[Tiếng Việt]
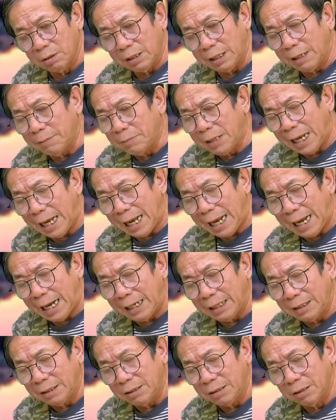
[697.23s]
Em là
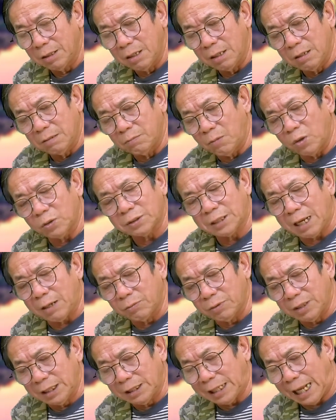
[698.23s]
ai? Bọn
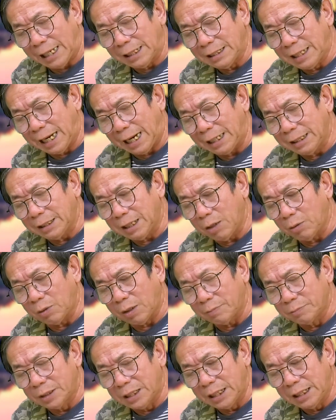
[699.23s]
tao đi tán gái theo
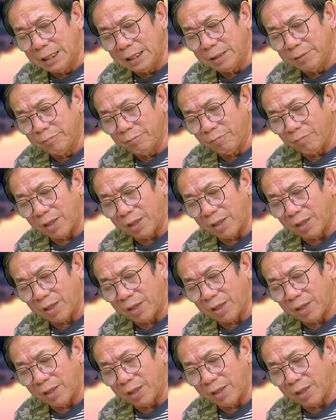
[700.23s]
làm gì?